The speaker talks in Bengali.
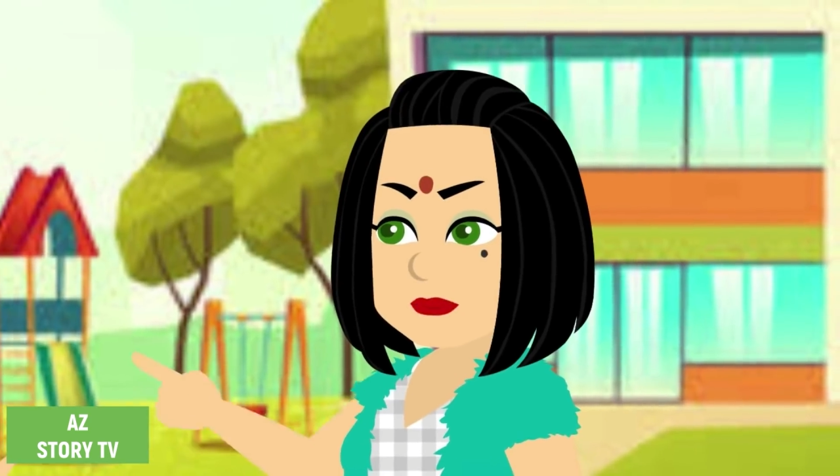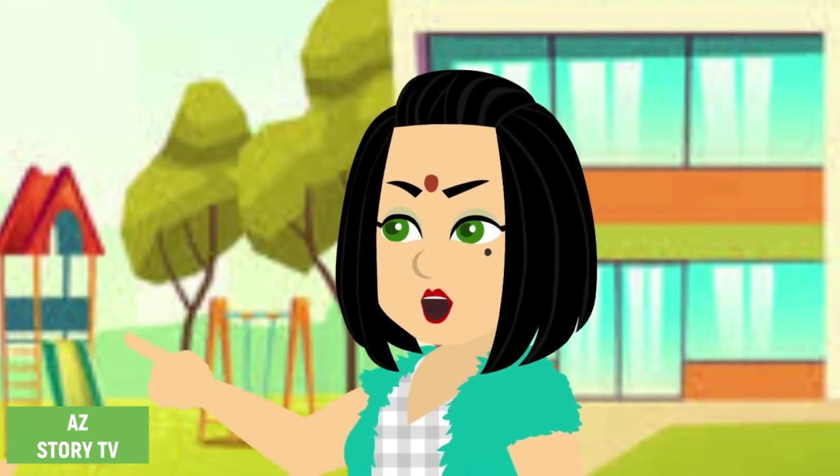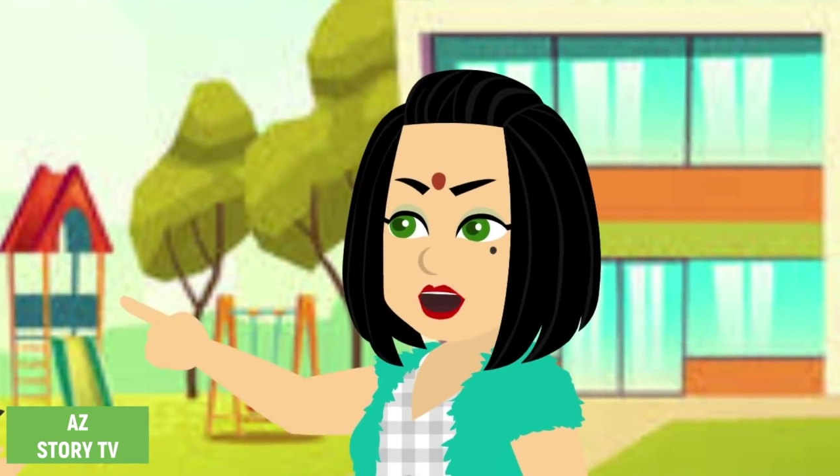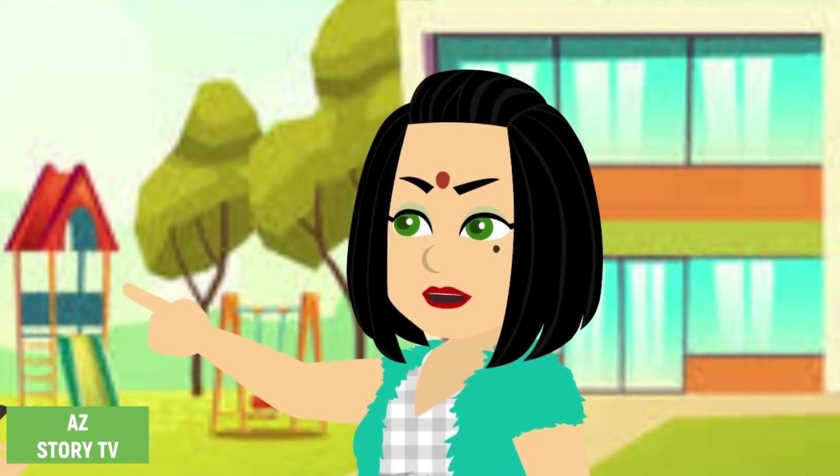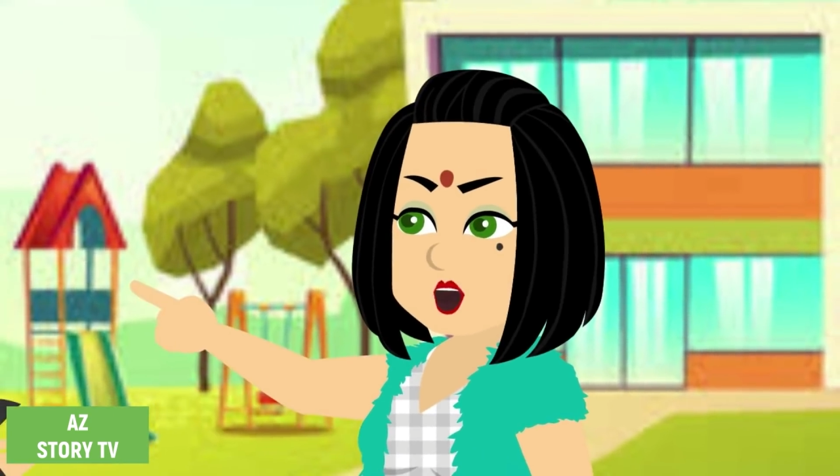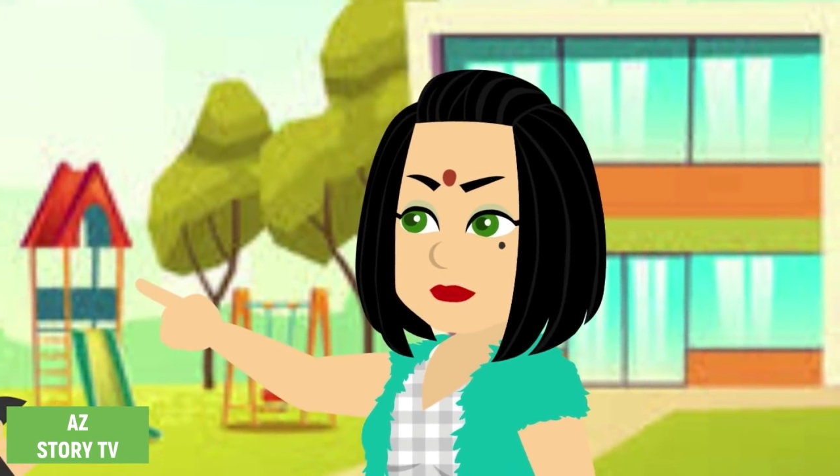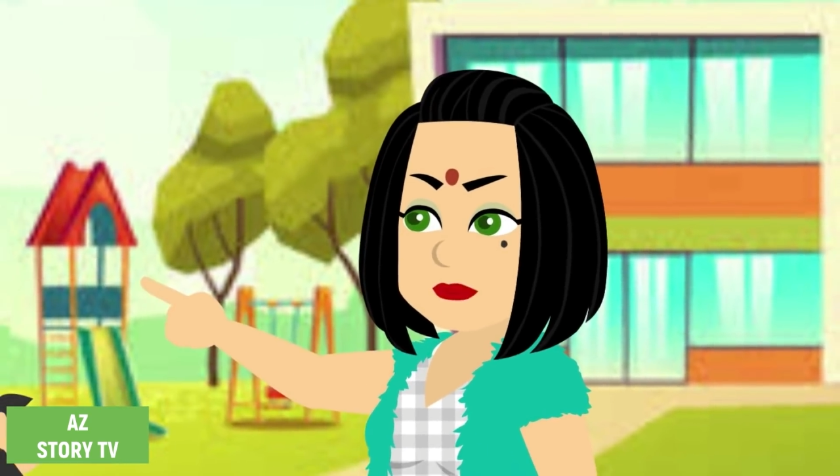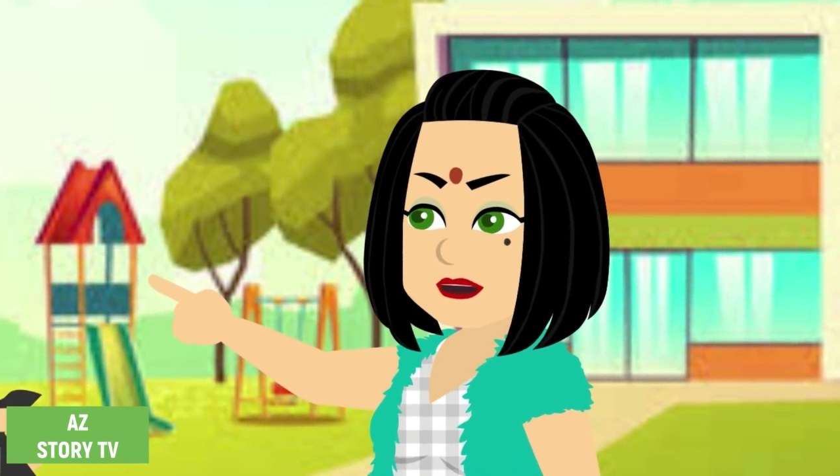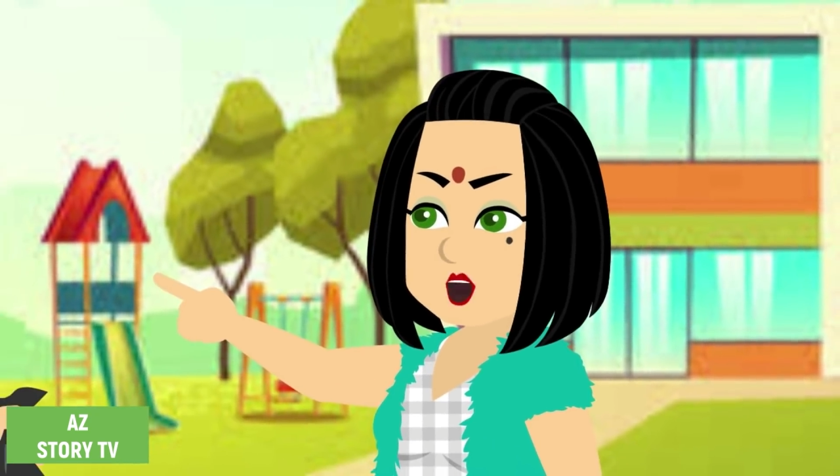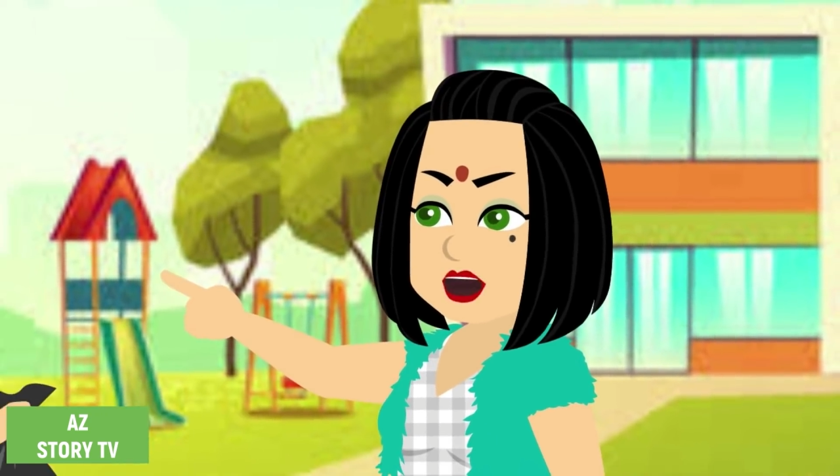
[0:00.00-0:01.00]
না না
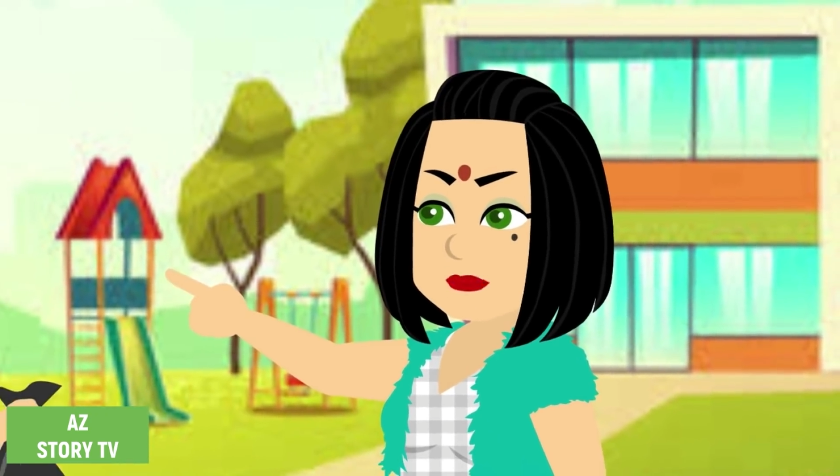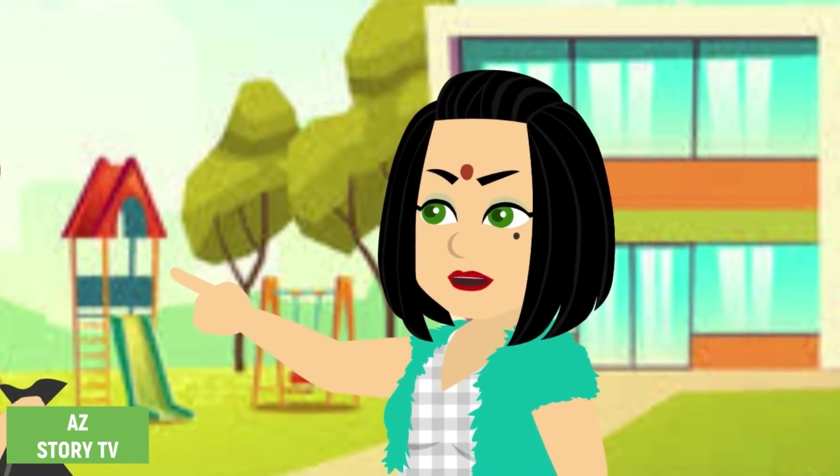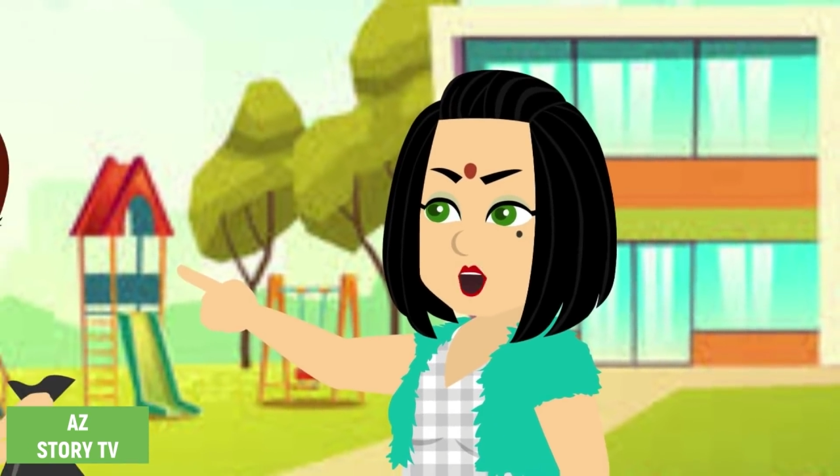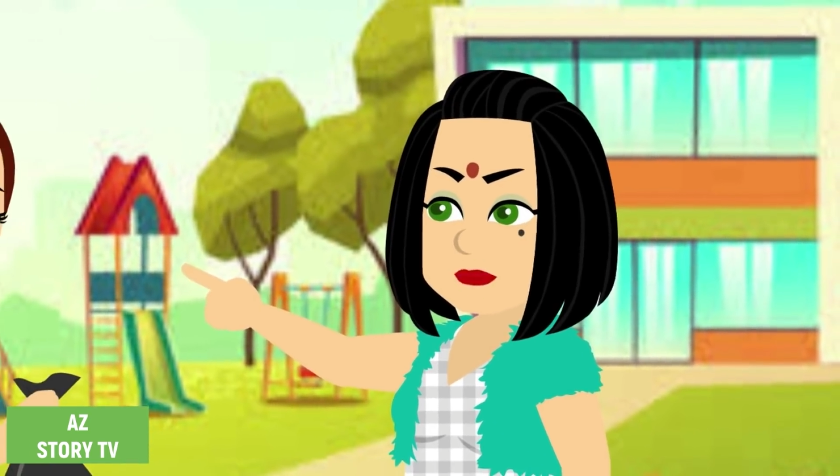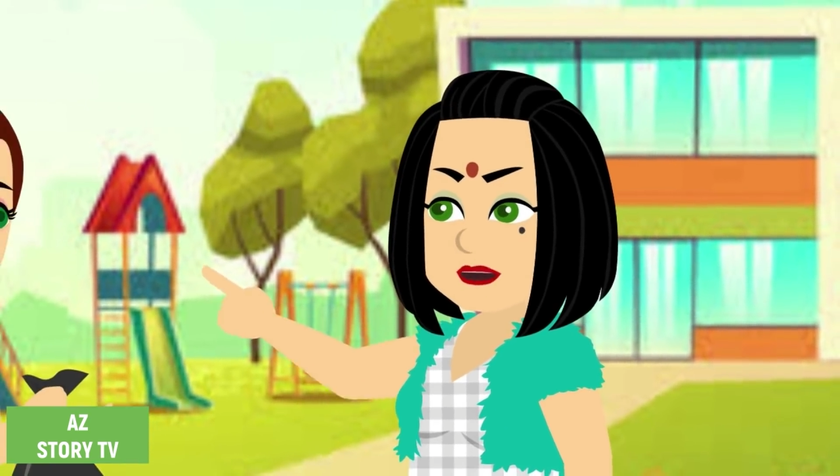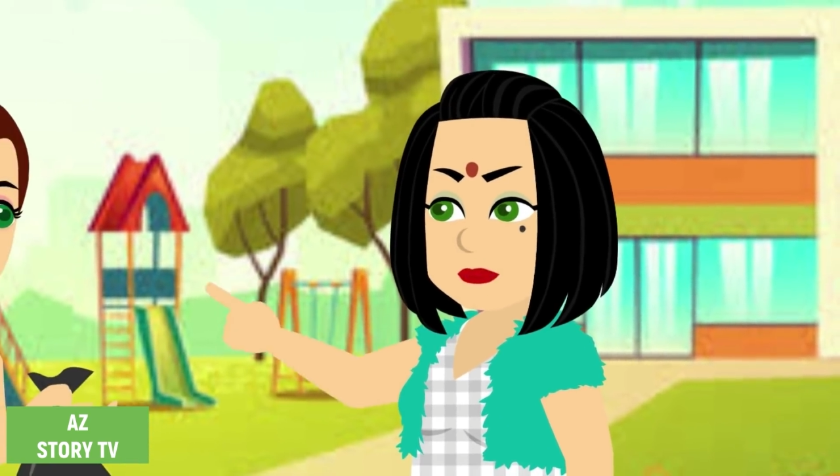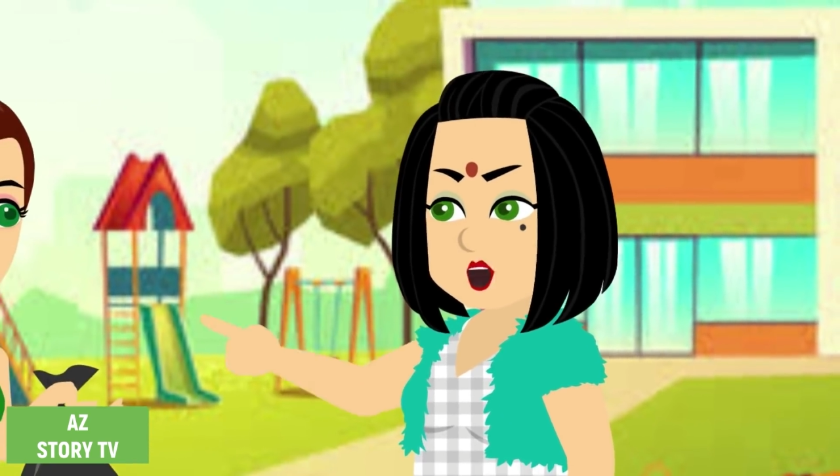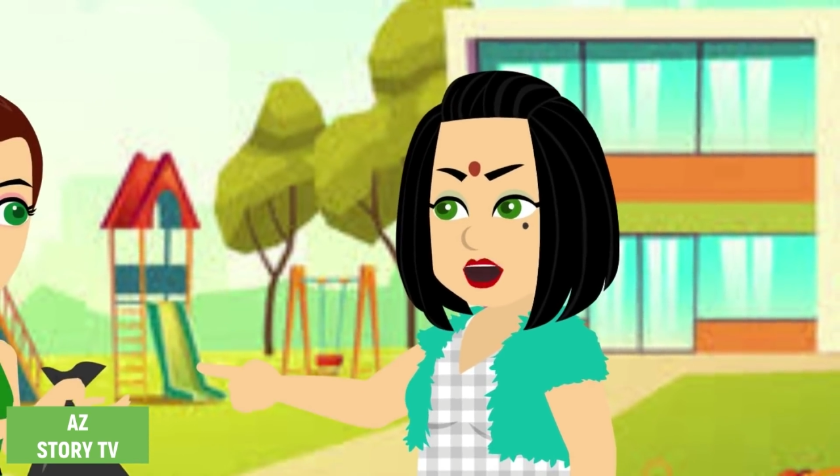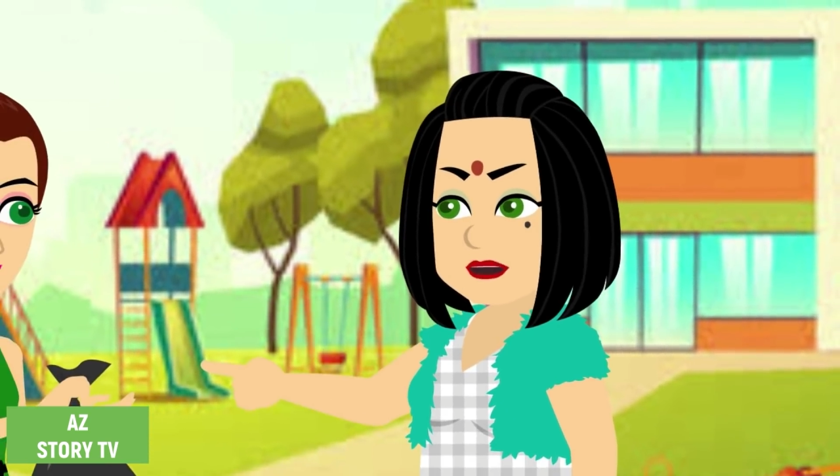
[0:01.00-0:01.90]
আমাদের ওখানে